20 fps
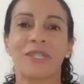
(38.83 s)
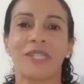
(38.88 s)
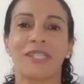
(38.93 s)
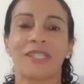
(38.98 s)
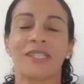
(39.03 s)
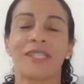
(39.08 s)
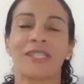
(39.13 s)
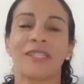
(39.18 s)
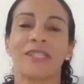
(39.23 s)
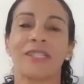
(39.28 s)

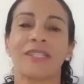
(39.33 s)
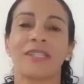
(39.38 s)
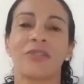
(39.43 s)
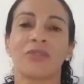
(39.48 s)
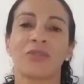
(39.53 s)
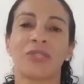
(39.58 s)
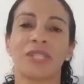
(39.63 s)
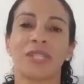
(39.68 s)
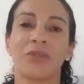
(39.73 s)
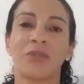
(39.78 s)
agradecendo
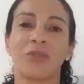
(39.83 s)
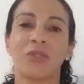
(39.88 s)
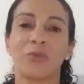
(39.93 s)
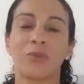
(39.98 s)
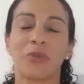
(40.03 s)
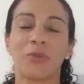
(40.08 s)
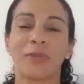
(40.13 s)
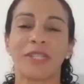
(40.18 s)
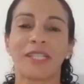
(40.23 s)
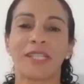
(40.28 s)
ao Senhor
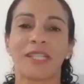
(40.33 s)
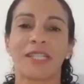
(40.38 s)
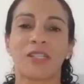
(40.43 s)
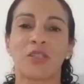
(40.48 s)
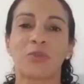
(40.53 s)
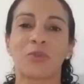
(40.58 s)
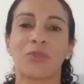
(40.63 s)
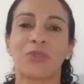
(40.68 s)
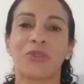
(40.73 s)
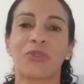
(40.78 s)
por mais
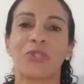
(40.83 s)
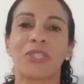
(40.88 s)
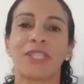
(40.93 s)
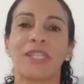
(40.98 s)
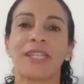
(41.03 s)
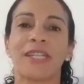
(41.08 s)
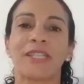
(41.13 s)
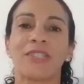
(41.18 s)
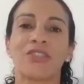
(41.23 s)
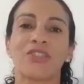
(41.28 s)
esta
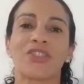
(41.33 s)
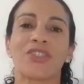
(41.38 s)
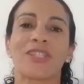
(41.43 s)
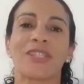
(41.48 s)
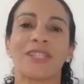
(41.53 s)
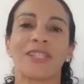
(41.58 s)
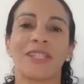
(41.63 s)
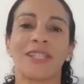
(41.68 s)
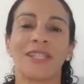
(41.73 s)
oportunidade.